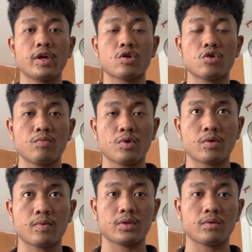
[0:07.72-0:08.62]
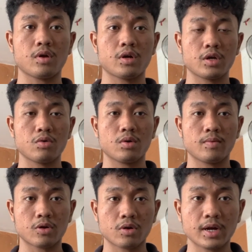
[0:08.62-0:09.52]
Assalamualaikum warahmatullahi
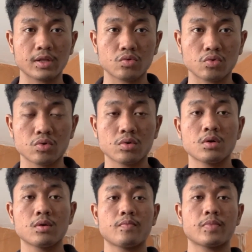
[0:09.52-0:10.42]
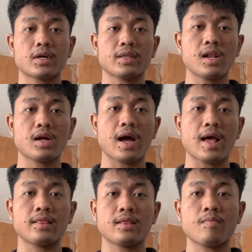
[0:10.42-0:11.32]
wabarakatuh Perkenalkan
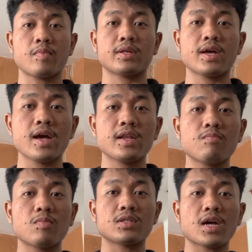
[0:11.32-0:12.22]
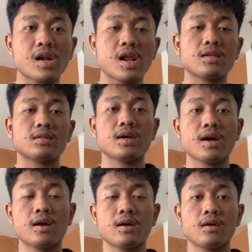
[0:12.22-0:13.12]
nama saya Dimas Ardiansyah
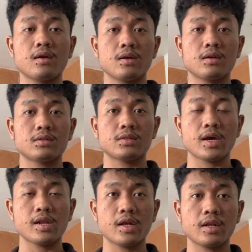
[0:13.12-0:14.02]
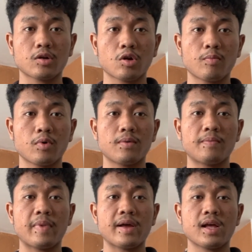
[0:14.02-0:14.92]
Saya dari kelompok
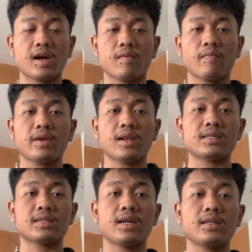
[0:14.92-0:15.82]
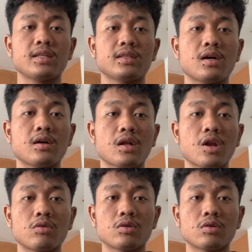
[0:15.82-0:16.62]
4 akan menjelaskan tentang cloud